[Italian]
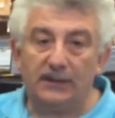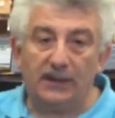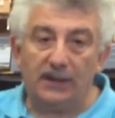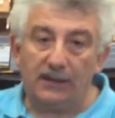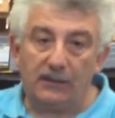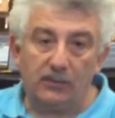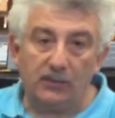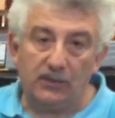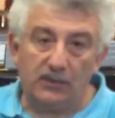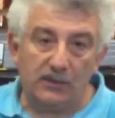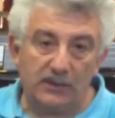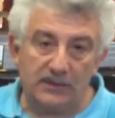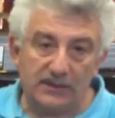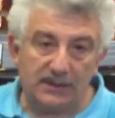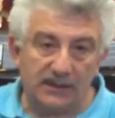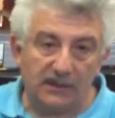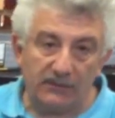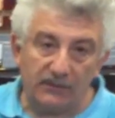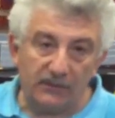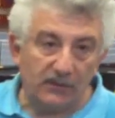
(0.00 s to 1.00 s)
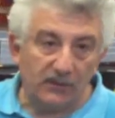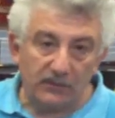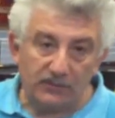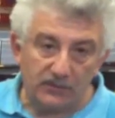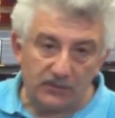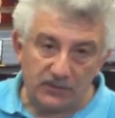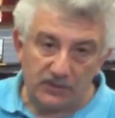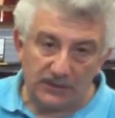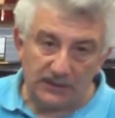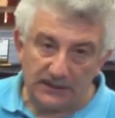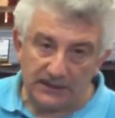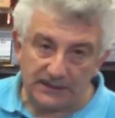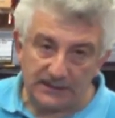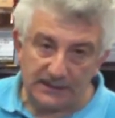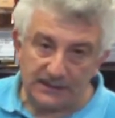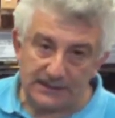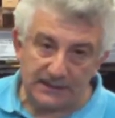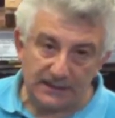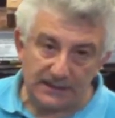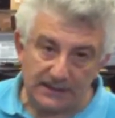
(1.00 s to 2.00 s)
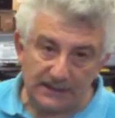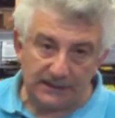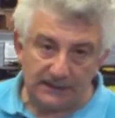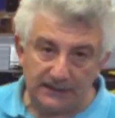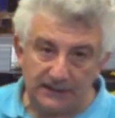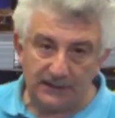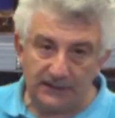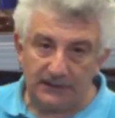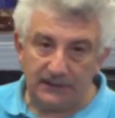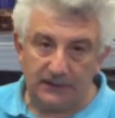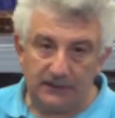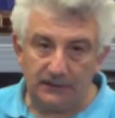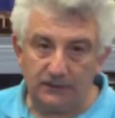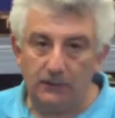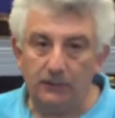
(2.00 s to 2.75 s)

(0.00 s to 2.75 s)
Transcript: che è quello che serve in officina, senza tante